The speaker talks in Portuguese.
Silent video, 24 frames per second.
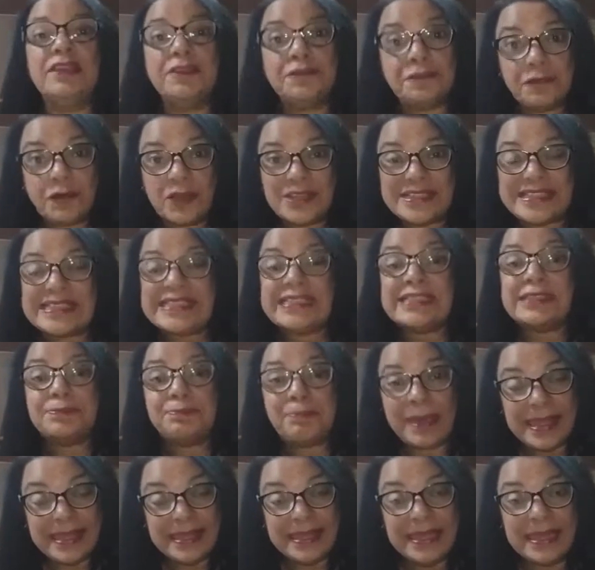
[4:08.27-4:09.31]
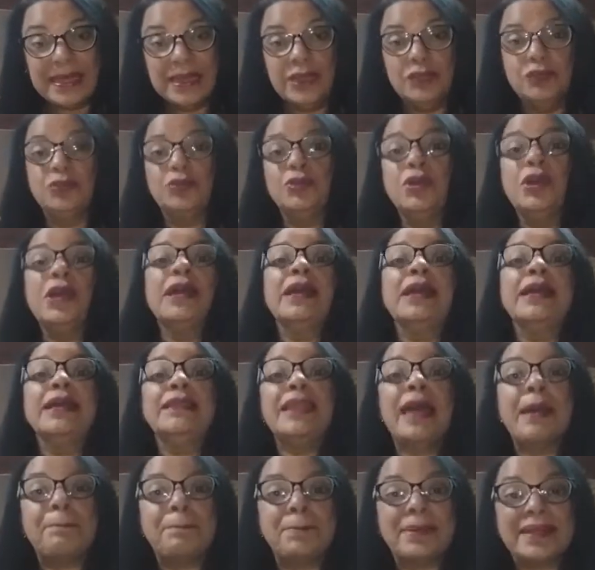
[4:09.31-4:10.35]
E foi se espelhando
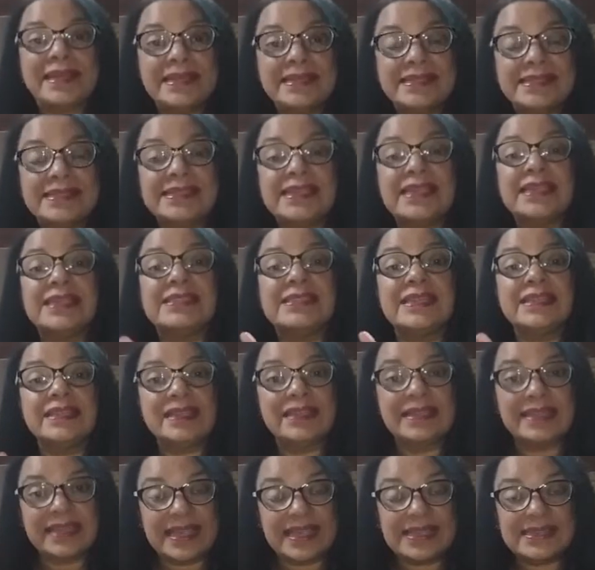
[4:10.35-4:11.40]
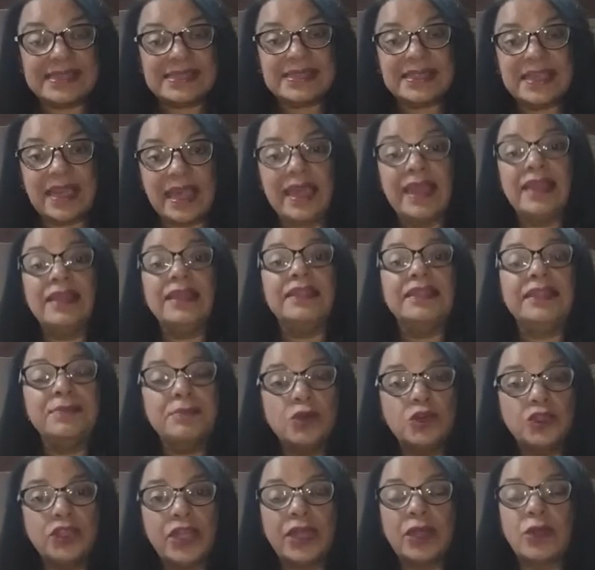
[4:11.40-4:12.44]
na princesa Grace Kelly de
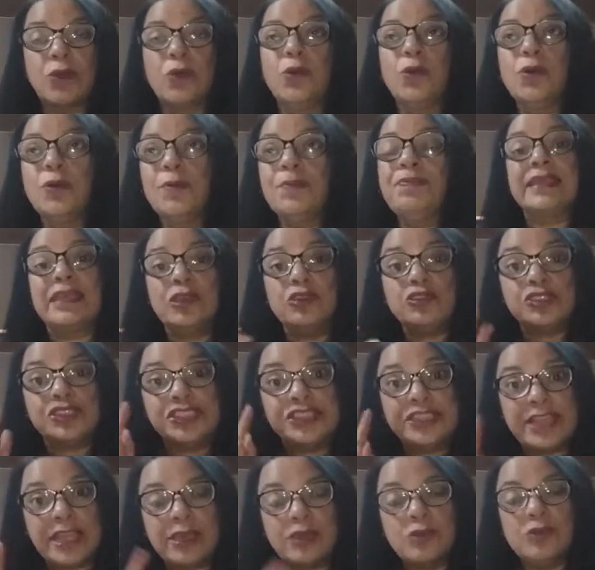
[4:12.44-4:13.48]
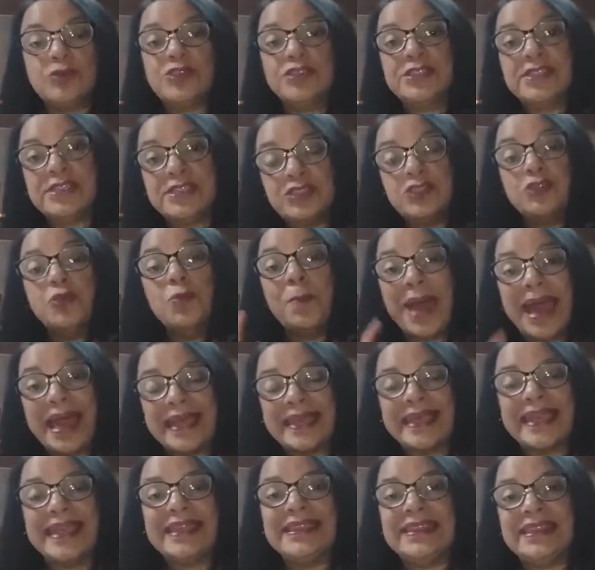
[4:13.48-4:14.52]
Monaco que os deuses do
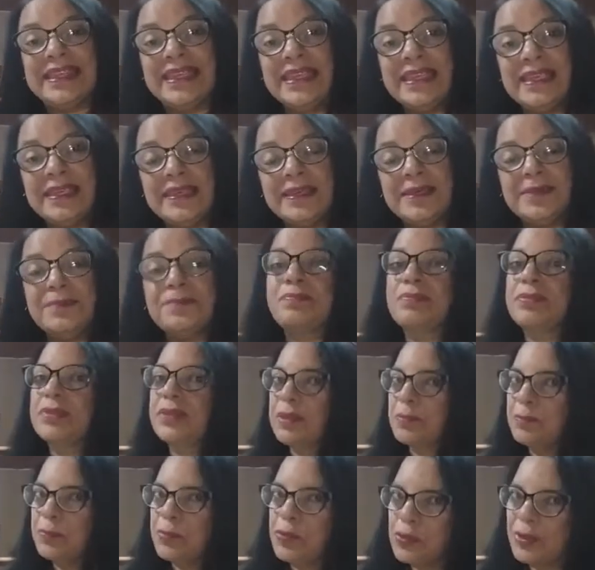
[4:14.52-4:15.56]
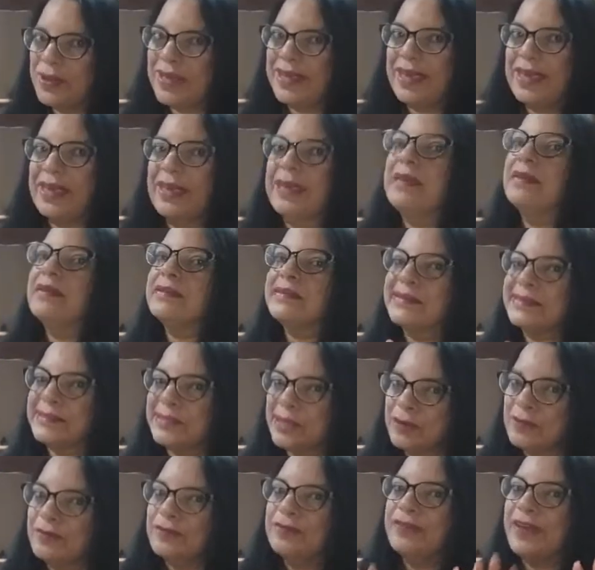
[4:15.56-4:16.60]
marketing porque
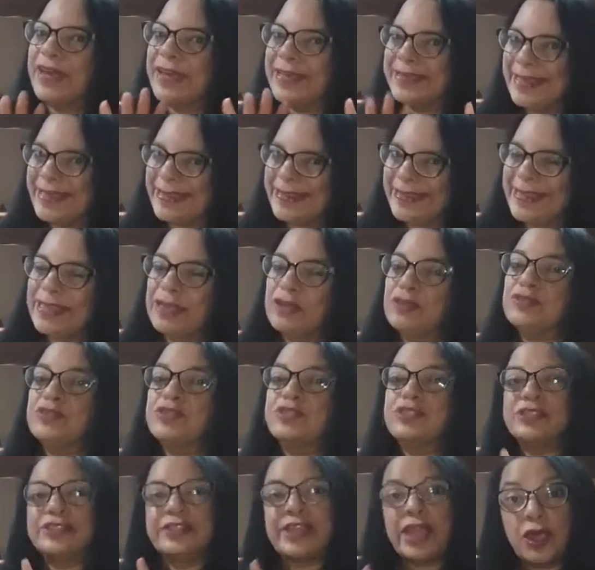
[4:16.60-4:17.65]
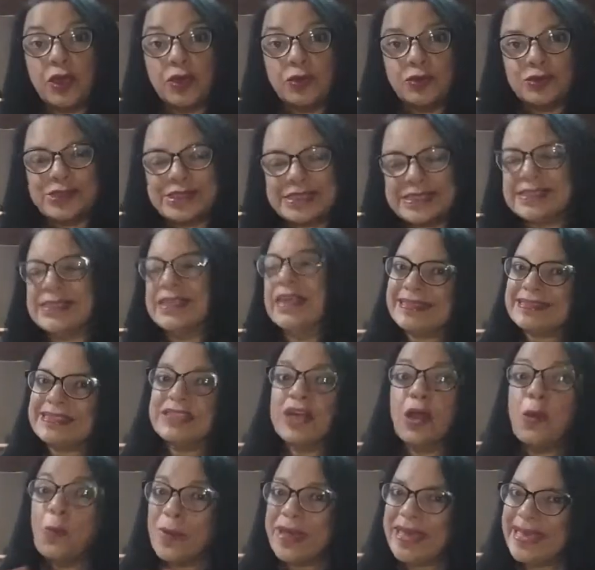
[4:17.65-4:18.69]
são verdadeiros deuses,
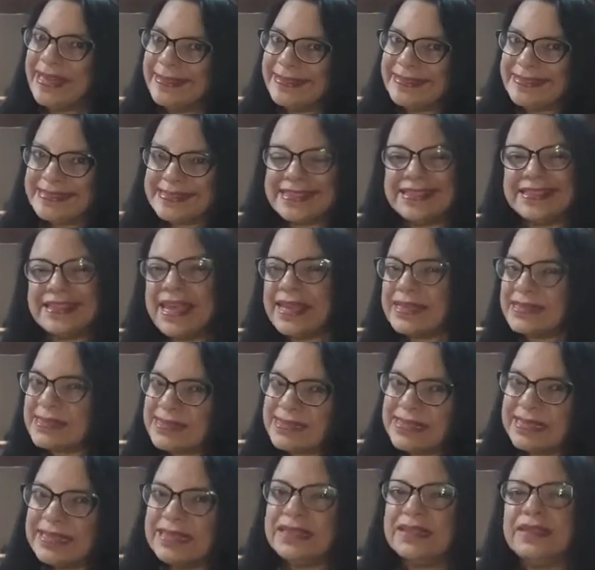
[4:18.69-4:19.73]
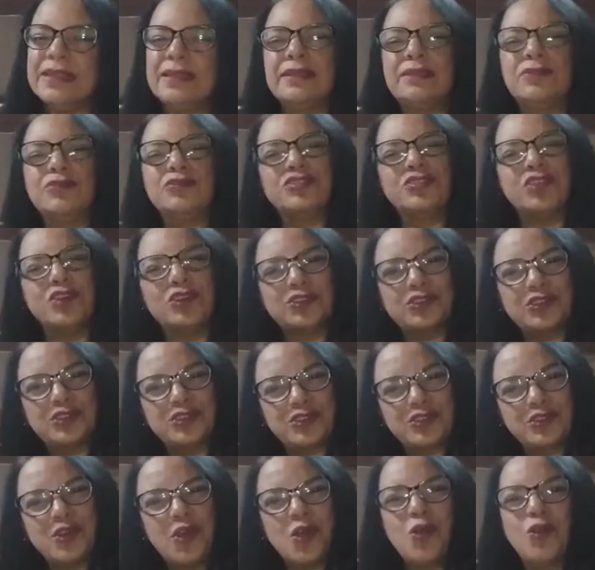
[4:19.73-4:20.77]
são eles que decidem dos
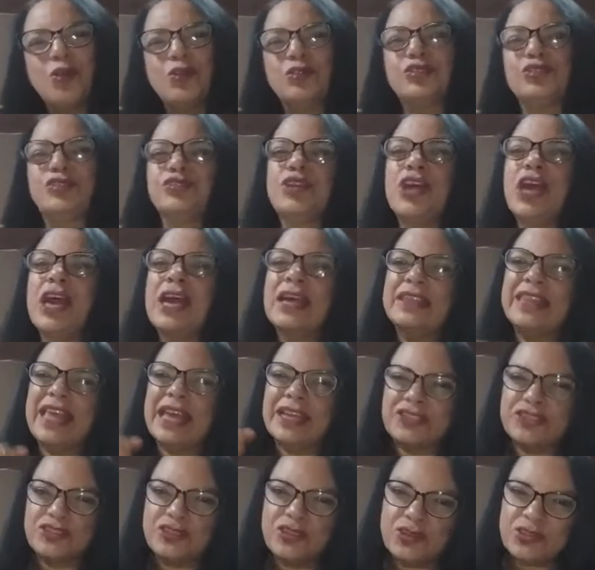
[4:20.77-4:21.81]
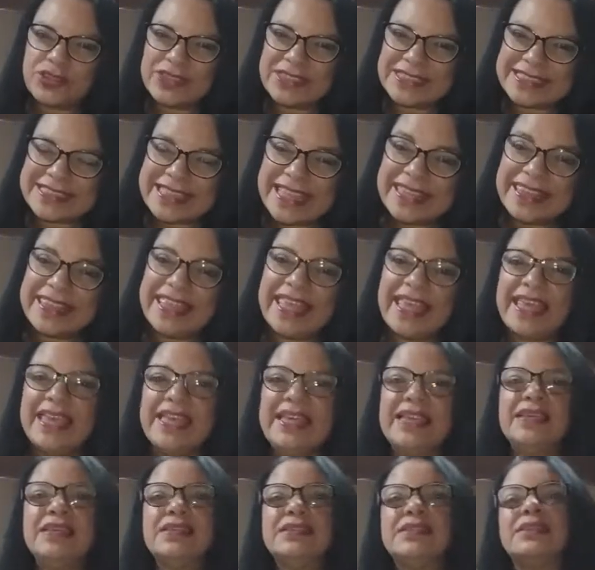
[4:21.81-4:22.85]
nossos gostos, das nossas
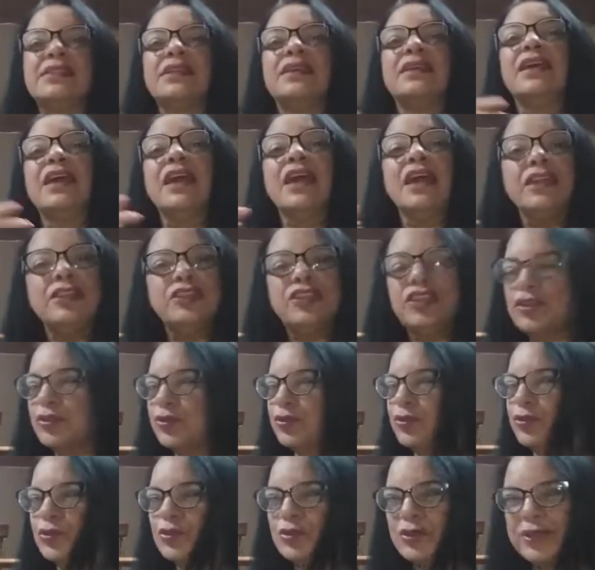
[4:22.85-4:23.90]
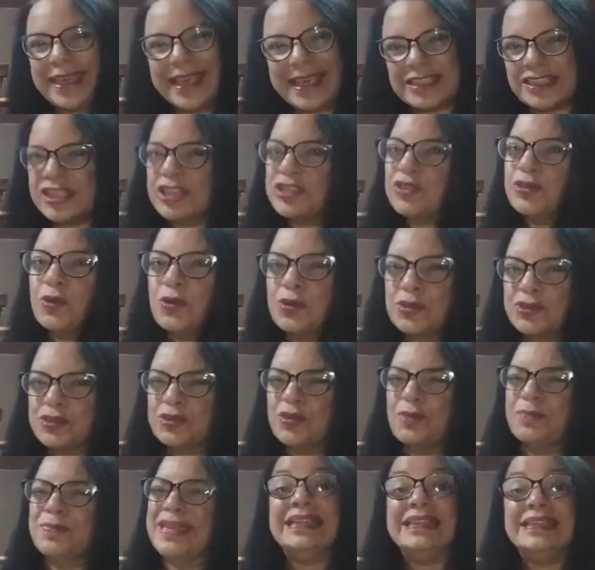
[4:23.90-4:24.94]
tendências, de tudo que a gente
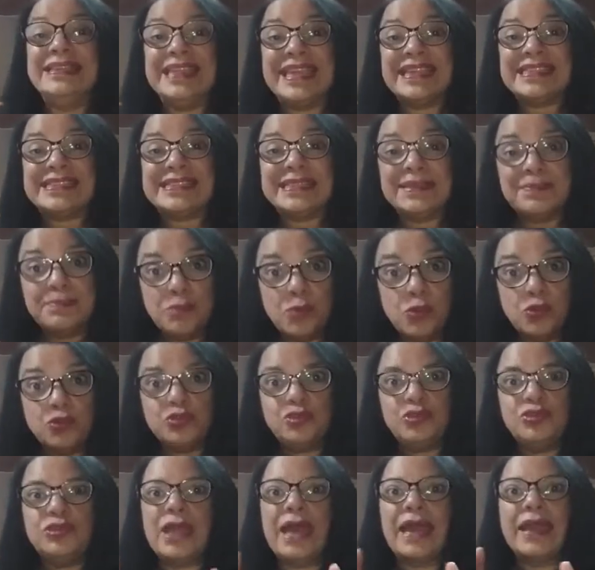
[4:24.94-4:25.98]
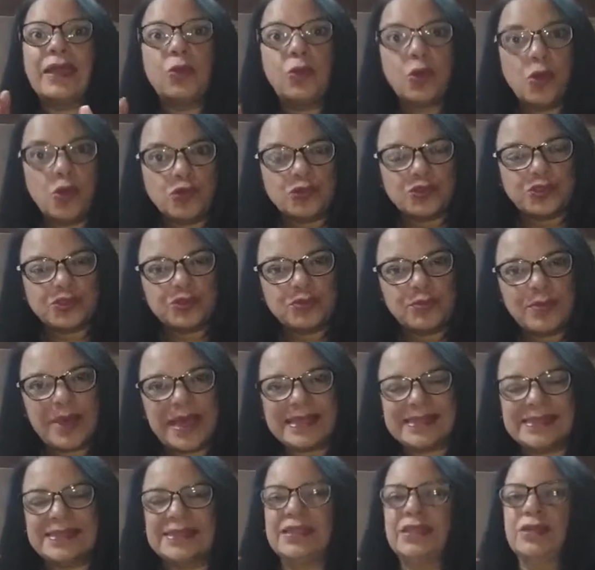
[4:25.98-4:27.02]
consome nesse mundo da
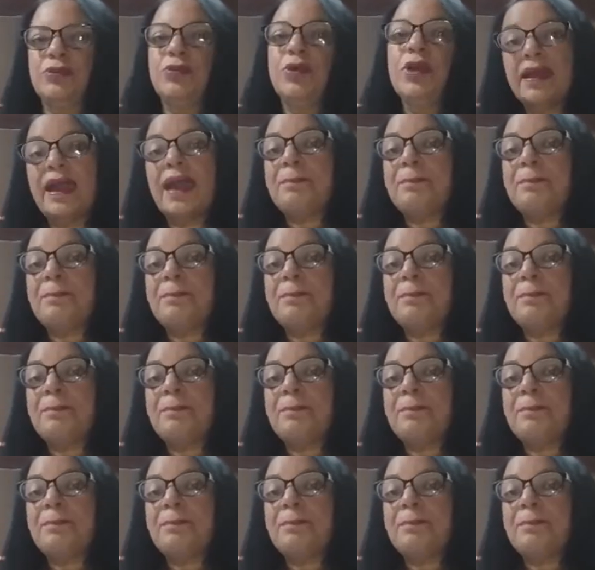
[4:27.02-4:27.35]
consumação.